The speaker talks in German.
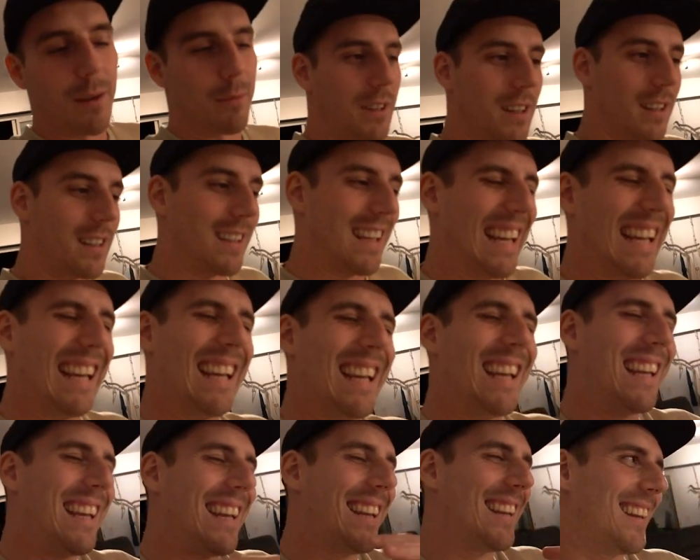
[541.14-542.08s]
haben gerade
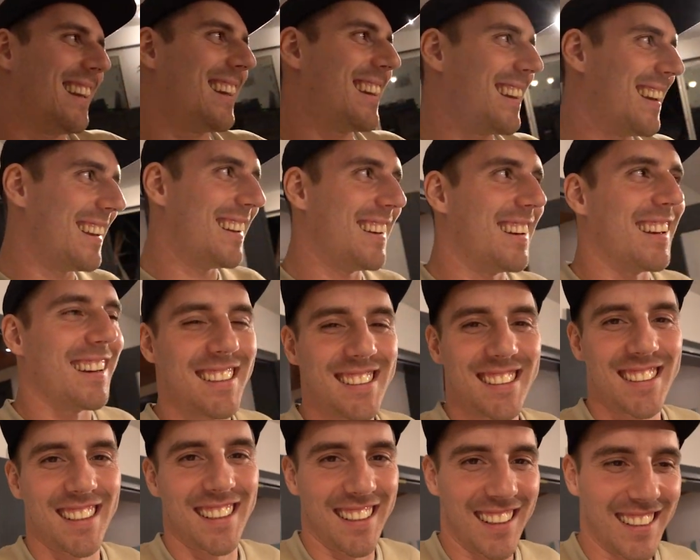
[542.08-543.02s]
richtig
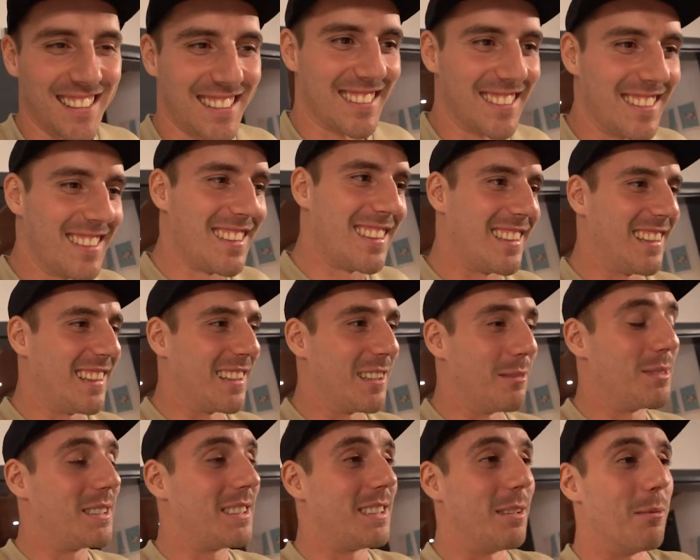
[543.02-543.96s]
nice gegessen. Hier
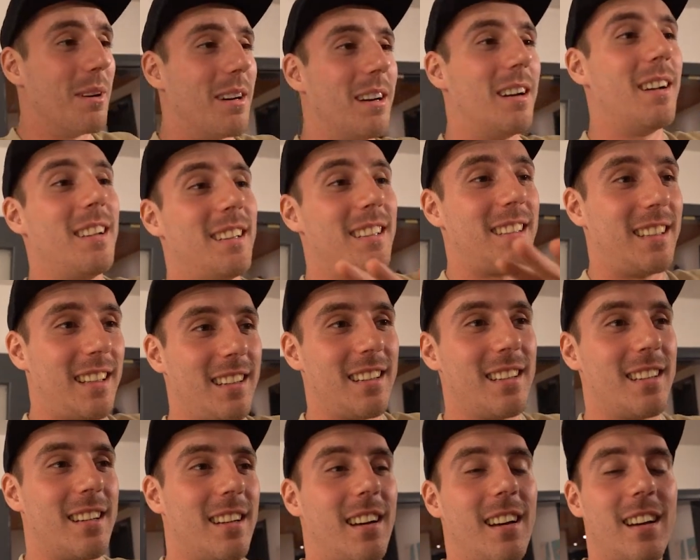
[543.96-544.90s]
gibt es immer
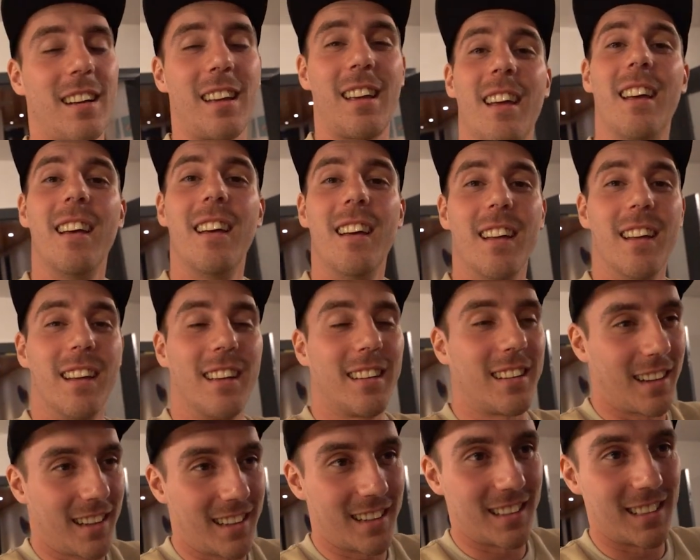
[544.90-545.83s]
jeden Tag
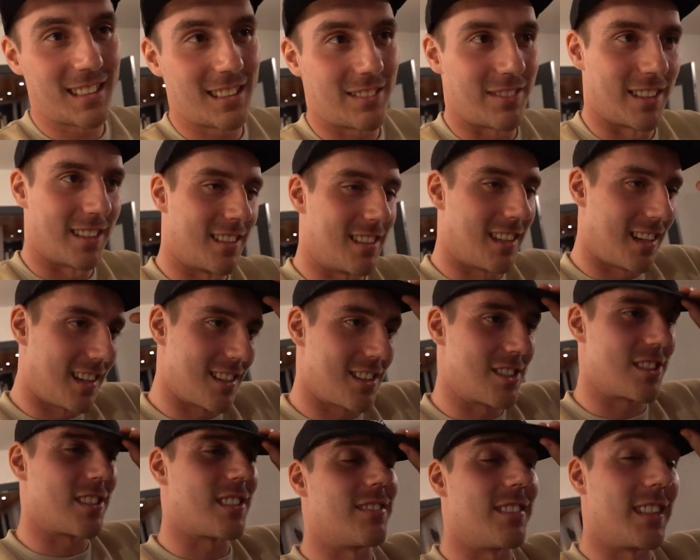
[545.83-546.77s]
geiles
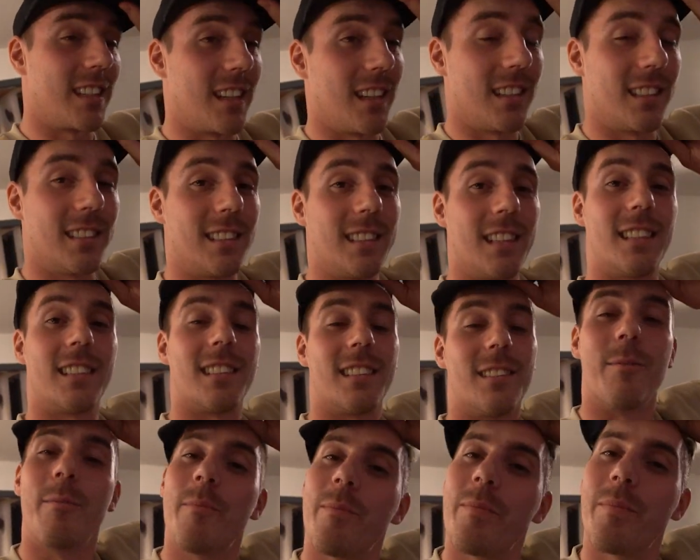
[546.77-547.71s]
vegetarisches, veganes Essen.